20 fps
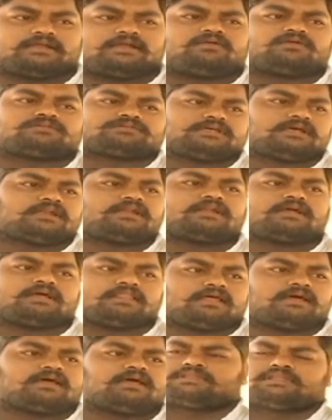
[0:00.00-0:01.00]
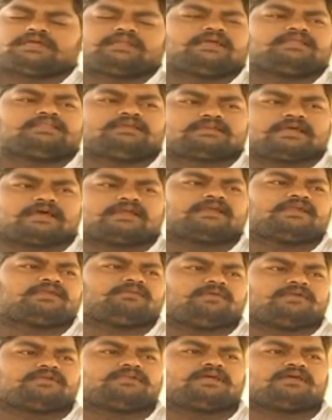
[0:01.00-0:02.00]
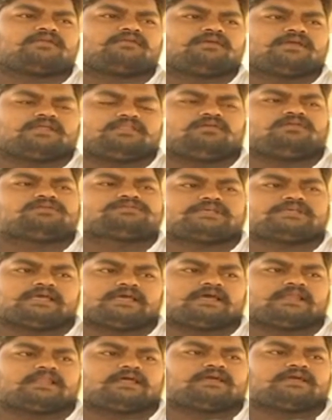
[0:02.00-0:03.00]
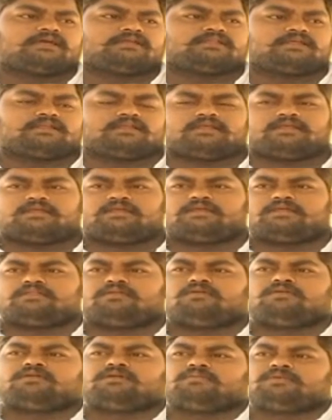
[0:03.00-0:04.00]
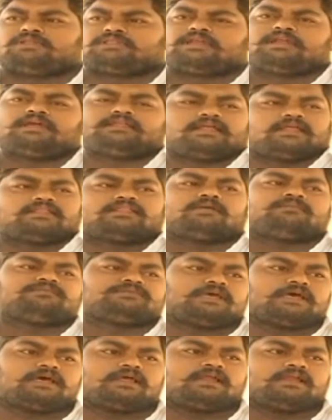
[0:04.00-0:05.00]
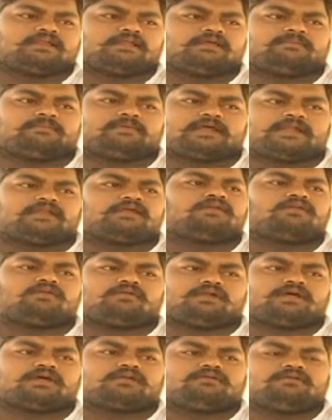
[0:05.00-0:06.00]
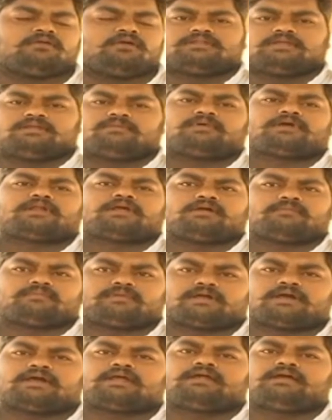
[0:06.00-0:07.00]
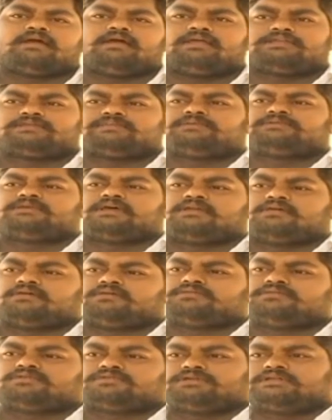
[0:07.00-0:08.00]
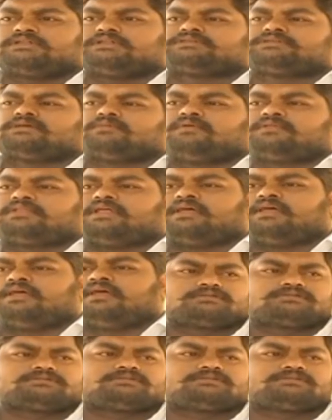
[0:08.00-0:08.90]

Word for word: నేను వస్తానని కదా మొత్తానికైతే టార్గెట్ పెట్టినారు ఏదో ఒకటి చేయాలా ఇతన్ని ఏదో ఒకటి మొత్తానికైతే అంతం చేయాలనే ప్లానింగ్లో ఉన్నారు దీని ప్రకారంగా ఎస్పీ సార్ దృష్టికి తీసుకపోతే